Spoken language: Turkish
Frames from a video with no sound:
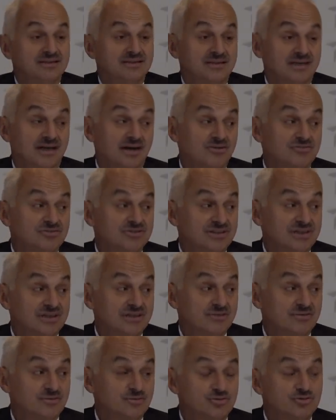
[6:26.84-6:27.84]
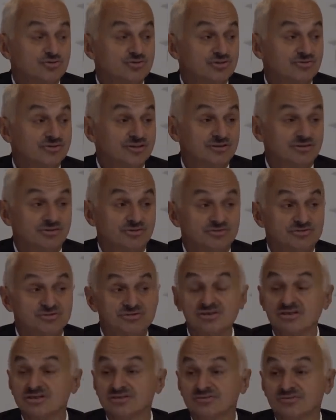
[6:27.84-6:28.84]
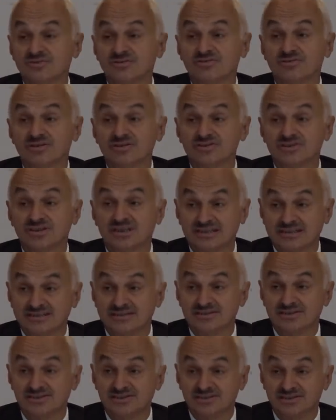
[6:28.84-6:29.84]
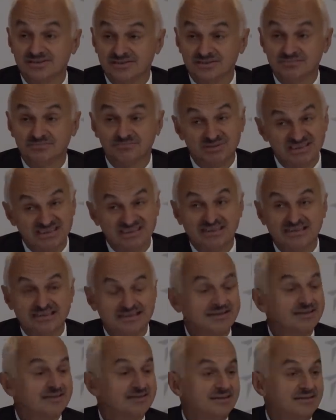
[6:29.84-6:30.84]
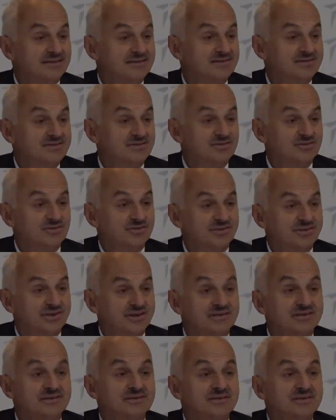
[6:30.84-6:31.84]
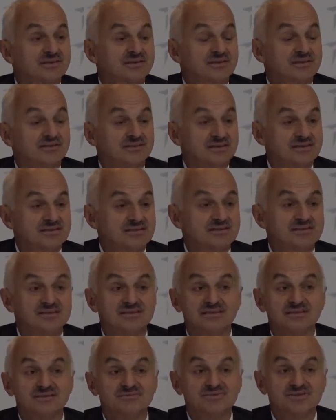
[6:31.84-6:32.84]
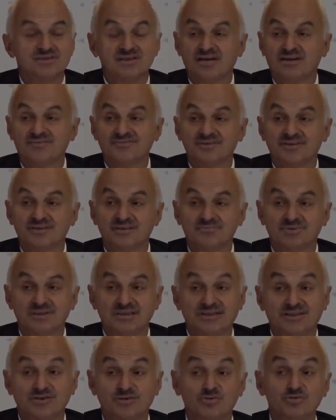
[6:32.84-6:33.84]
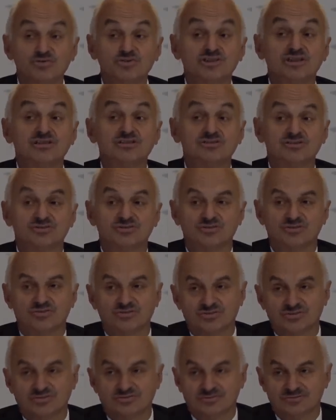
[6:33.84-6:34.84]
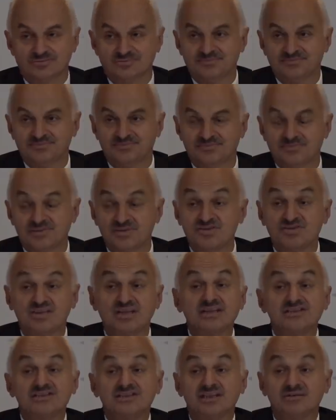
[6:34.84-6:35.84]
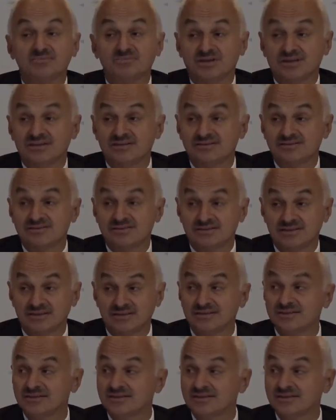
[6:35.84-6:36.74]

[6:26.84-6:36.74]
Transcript: Daha önce 3. ve 4. sınıf öğrenci arkadaşları bin tane yaklaşık olarak tesislerimizi haftada bir iki gün çalıştırıyorduk. Stajyer mühendislik.